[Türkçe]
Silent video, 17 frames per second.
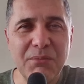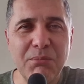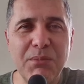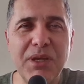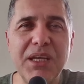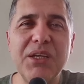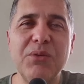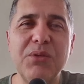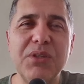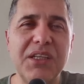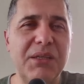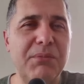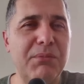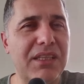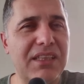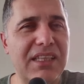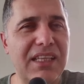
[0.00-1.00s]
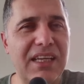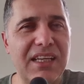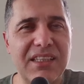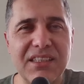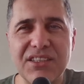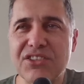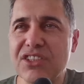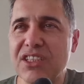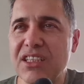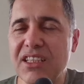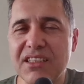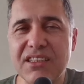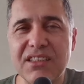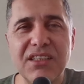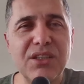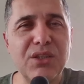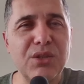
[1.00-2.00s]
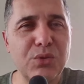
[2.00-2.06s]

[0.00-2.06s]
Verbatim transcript: menkul kıymetlerdir. İşte nedir?